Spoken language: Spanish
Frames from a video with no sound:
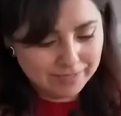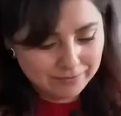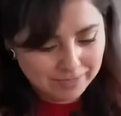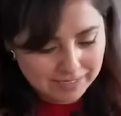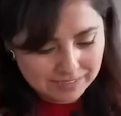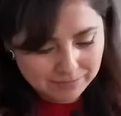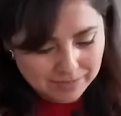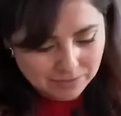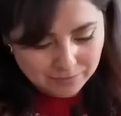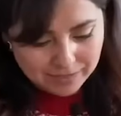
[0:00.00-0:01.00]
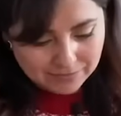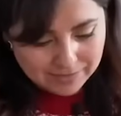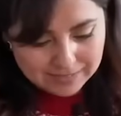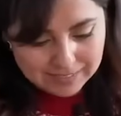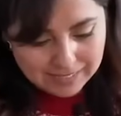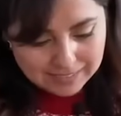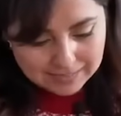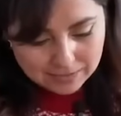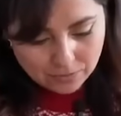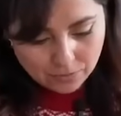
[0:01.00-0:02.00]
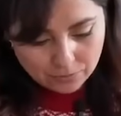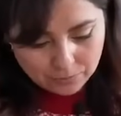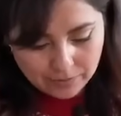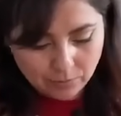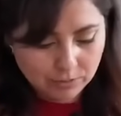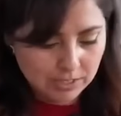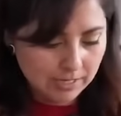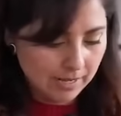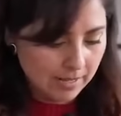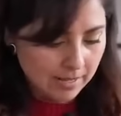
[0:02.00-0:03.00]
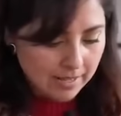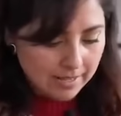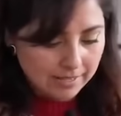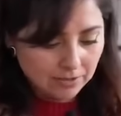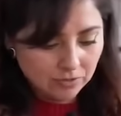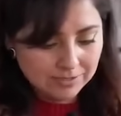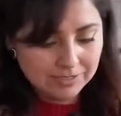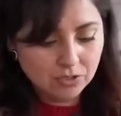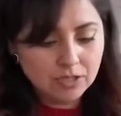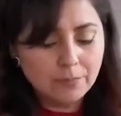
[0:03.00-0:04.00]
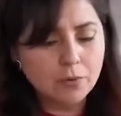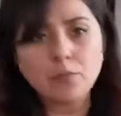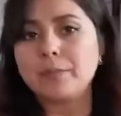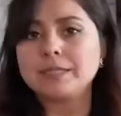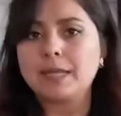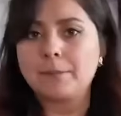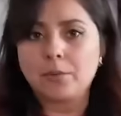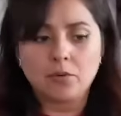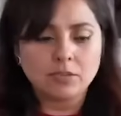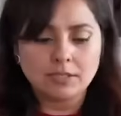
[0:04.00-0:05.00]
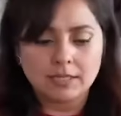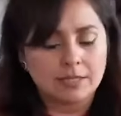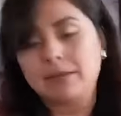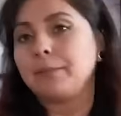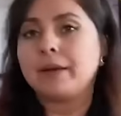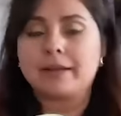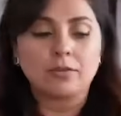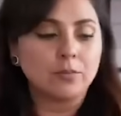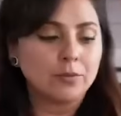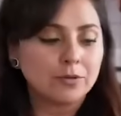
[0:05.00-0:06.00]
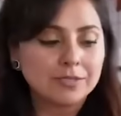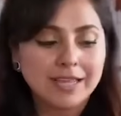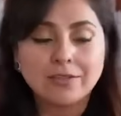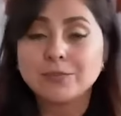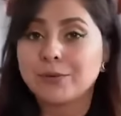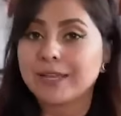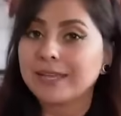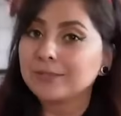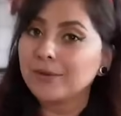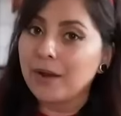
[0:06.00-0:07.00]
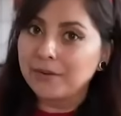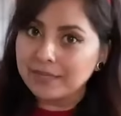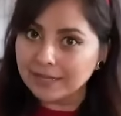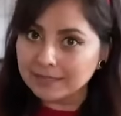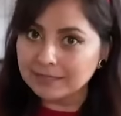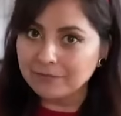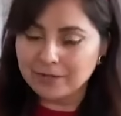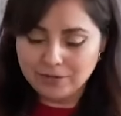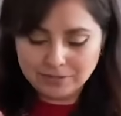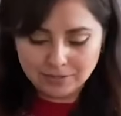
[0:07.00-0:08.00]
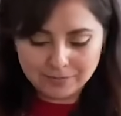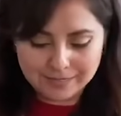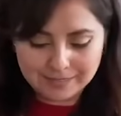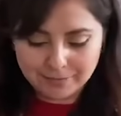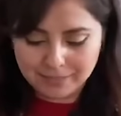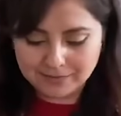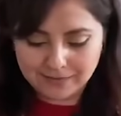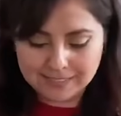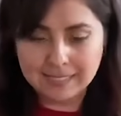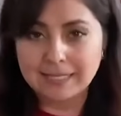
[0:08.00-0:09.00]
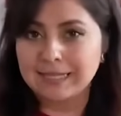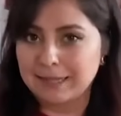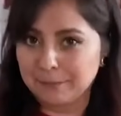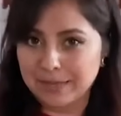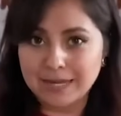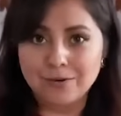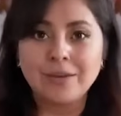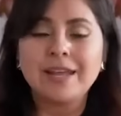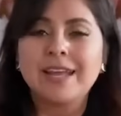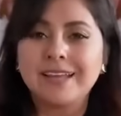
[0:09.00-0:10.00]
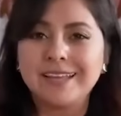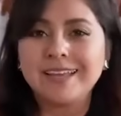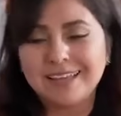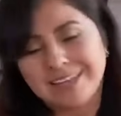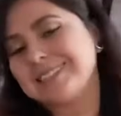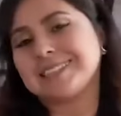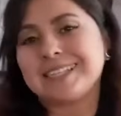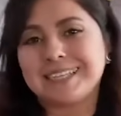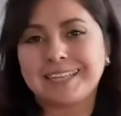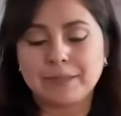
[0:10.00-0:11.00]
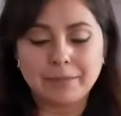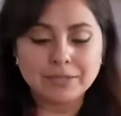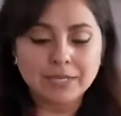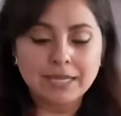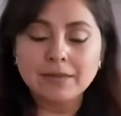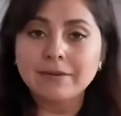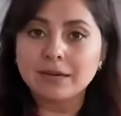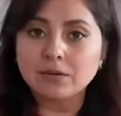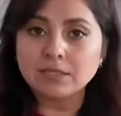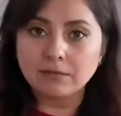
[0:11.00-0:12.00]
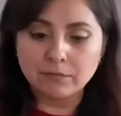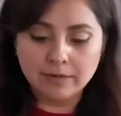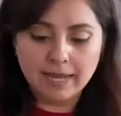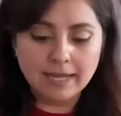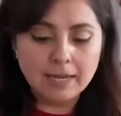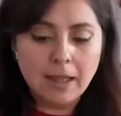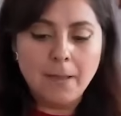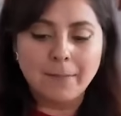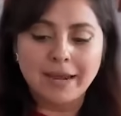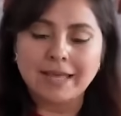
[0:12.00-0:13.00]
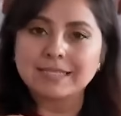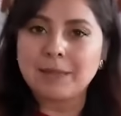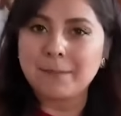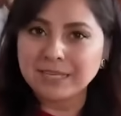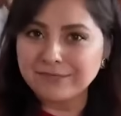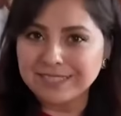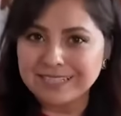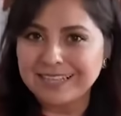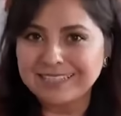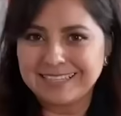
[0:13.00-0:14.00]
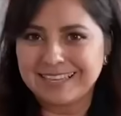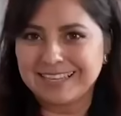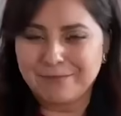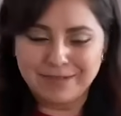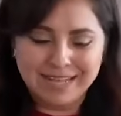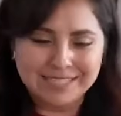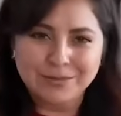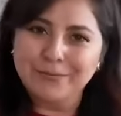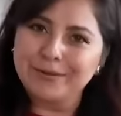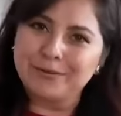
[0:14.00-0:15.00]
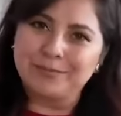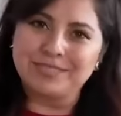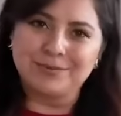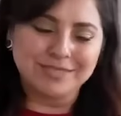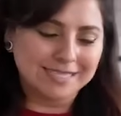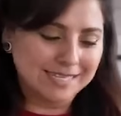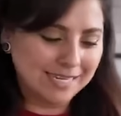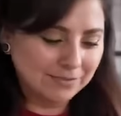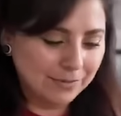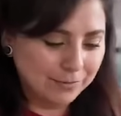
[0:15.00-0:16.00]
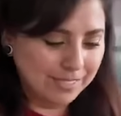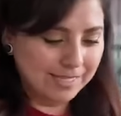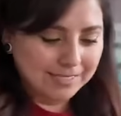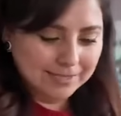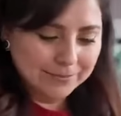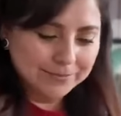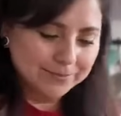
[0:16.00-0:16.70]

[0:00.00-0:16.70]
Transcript: al final vi que se me hizo más fácil hacerlo con una cuchara. Entonces, no te preocupes tampoco si se te va embarrando por los lados, porque eso ahorita que esté frío se nos va a hacer más fácil limpiarlo. Y ese es el siguiente paso. Hay que llevarlos a enfriar para que sea más fácil la siguiente aplicación cuando empecemos a hacer las figuritas.